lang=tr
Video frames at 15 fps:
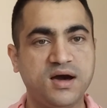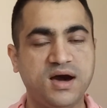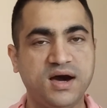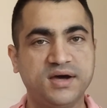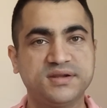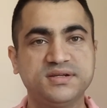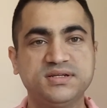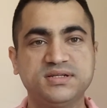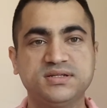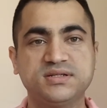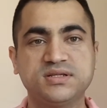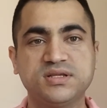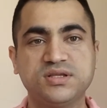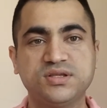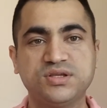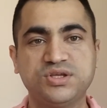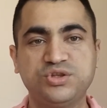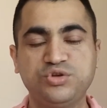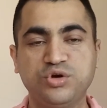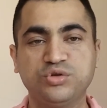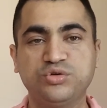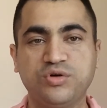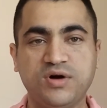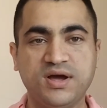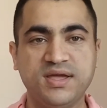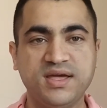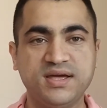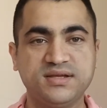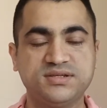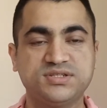Arı gidiyor
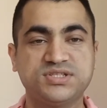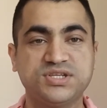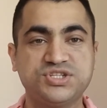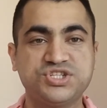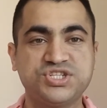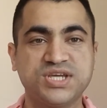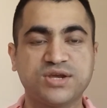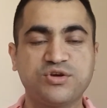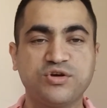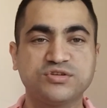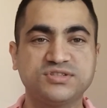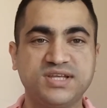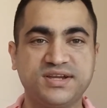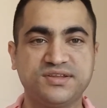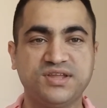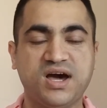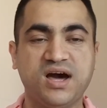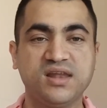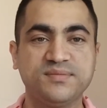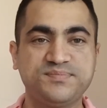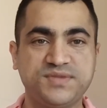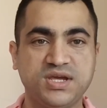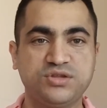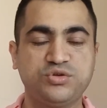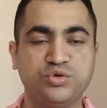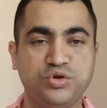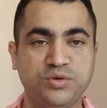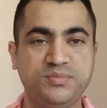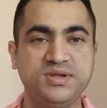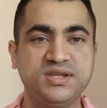doğaya işte çiçek özlerini alıp
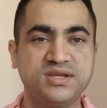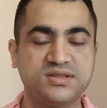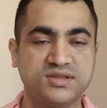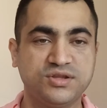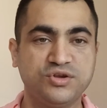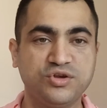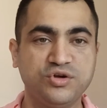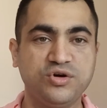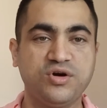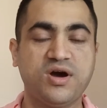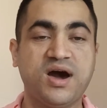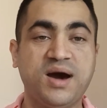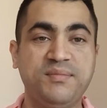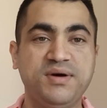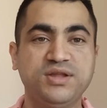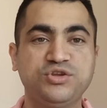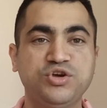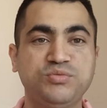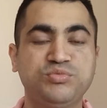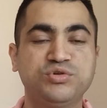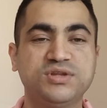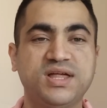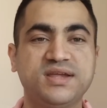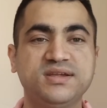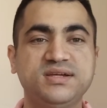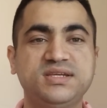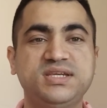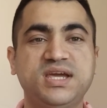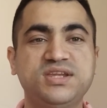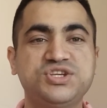getiriyor, biriktiriyor ama diyor bunları
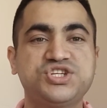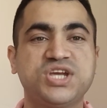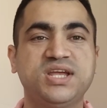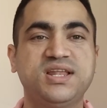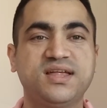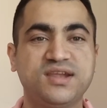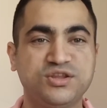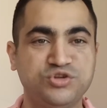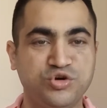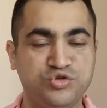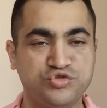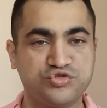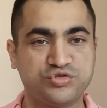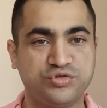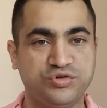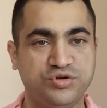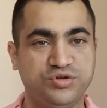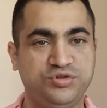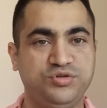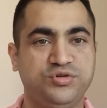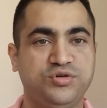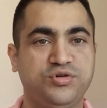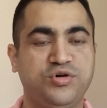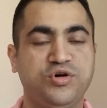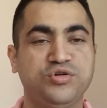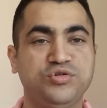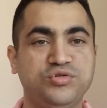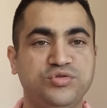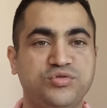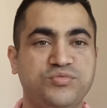yeni şeylere dönüştürüyor diyor.
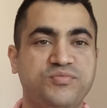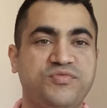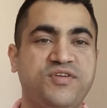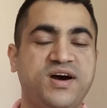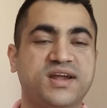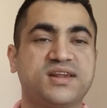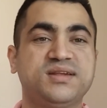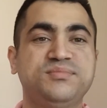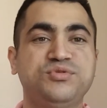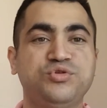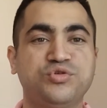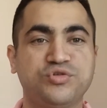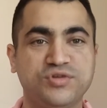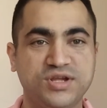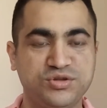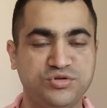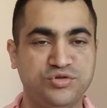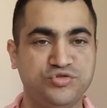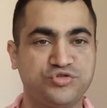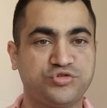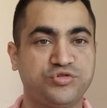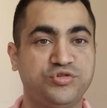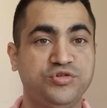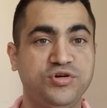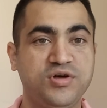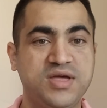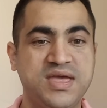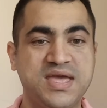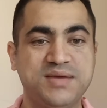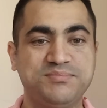Onu farklı bir ürüne dönüştürüyor.
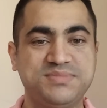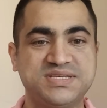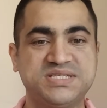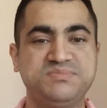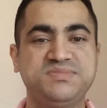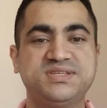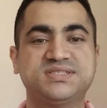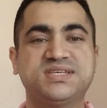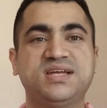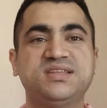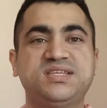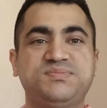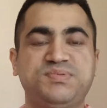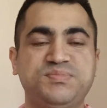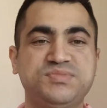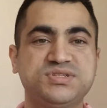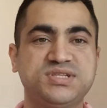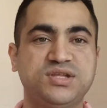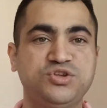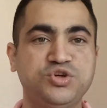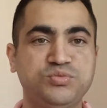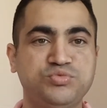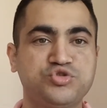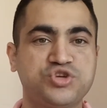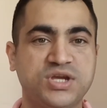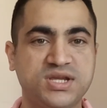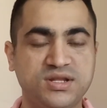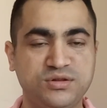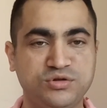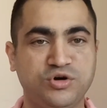Bizim insan tipimiz de diyor bu
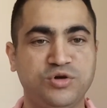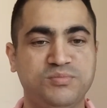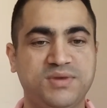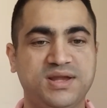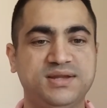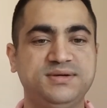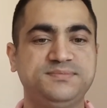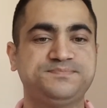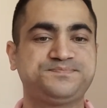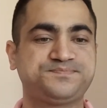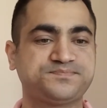şekilde olmalı.